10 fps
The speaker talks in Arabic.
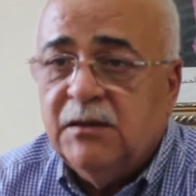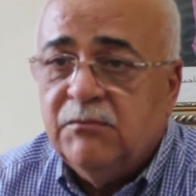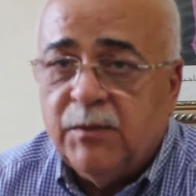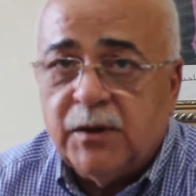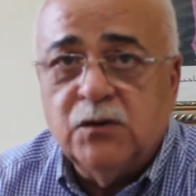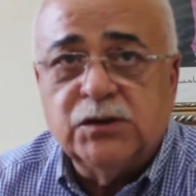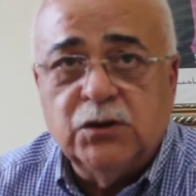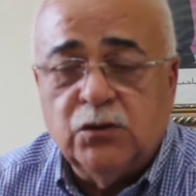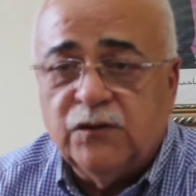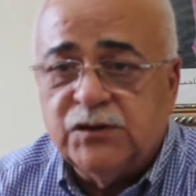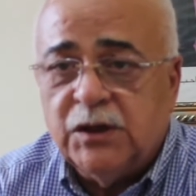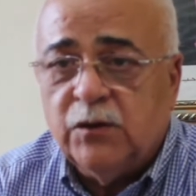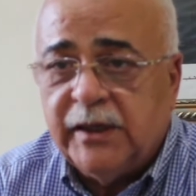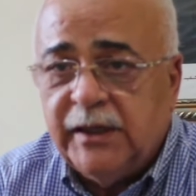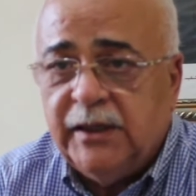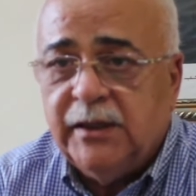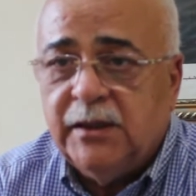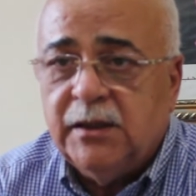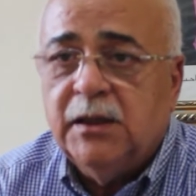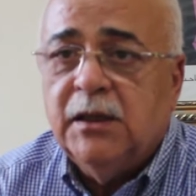ما بقاوش كيدوروا في الشوارع
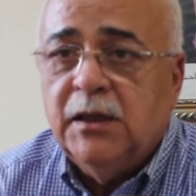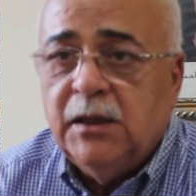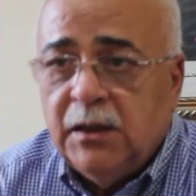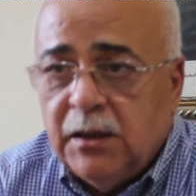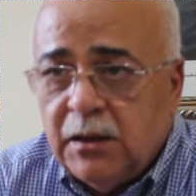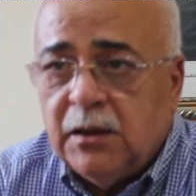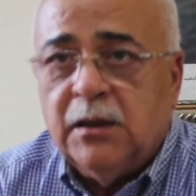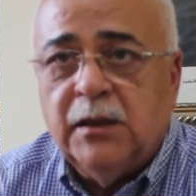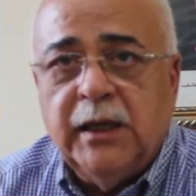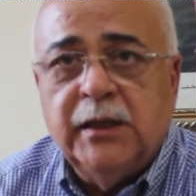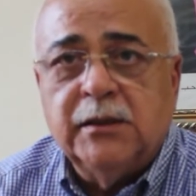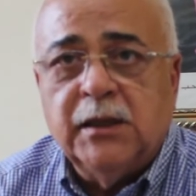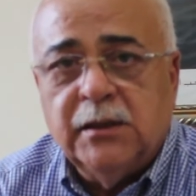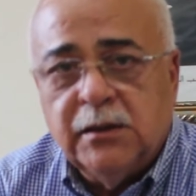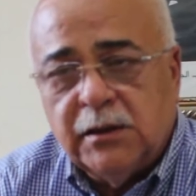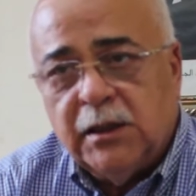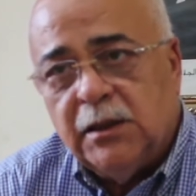يعني الان كان